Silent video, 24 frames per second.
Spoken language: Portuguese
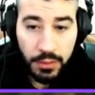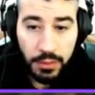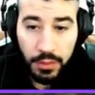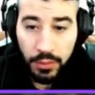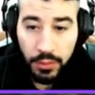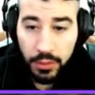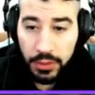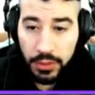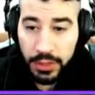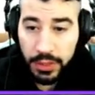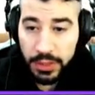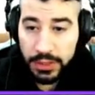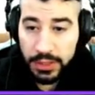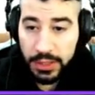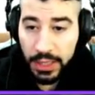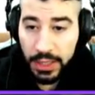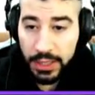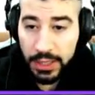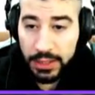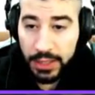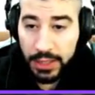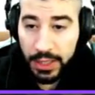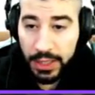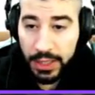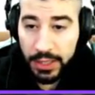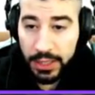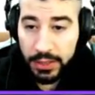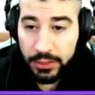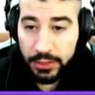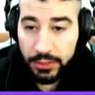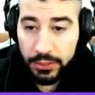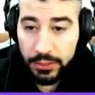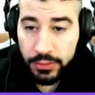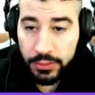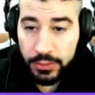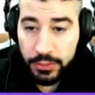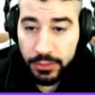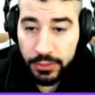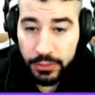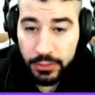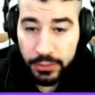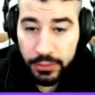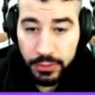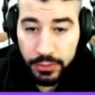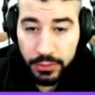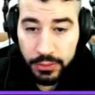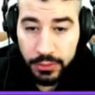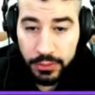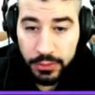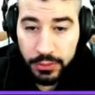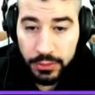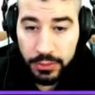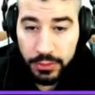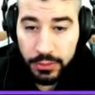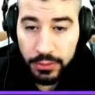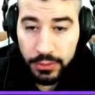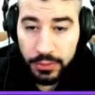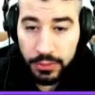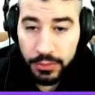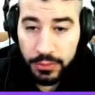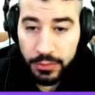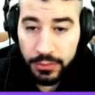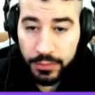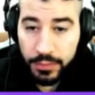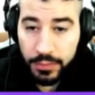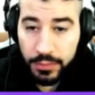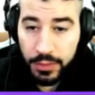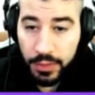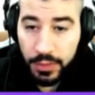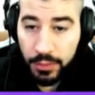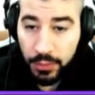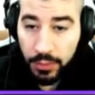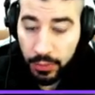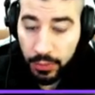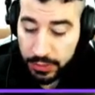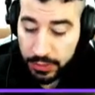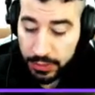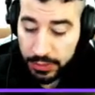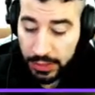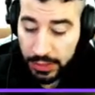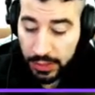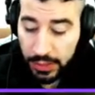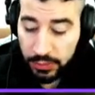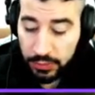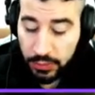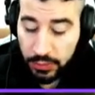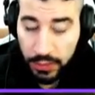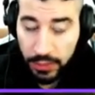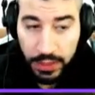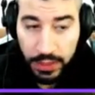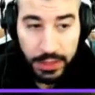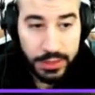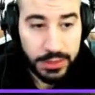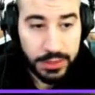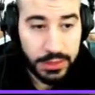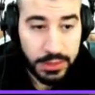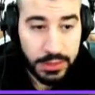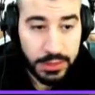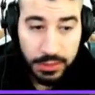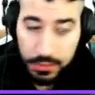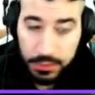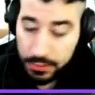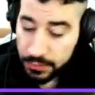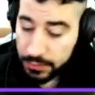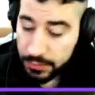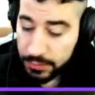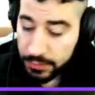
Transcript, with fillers: Vamos conectar até ali no Portal do Oeste.